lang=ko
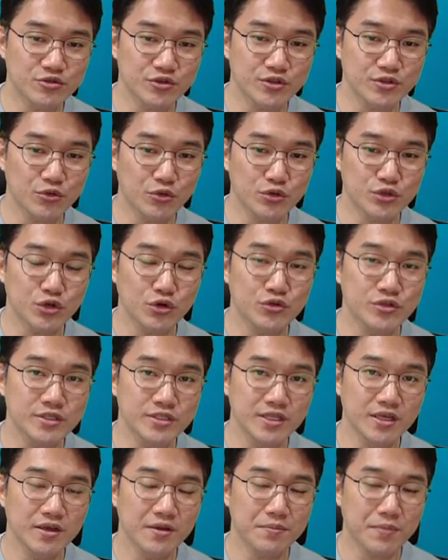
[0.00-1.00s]
수 있도록
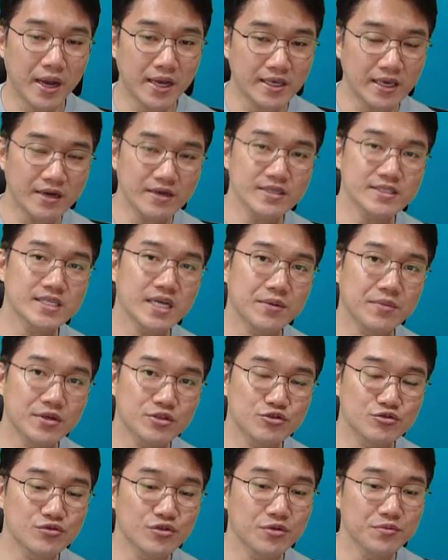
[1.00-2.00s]
저는 방향을
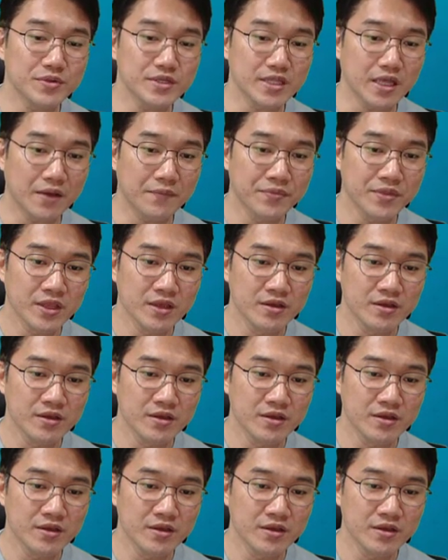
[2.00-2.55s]
잡아주는 겁니다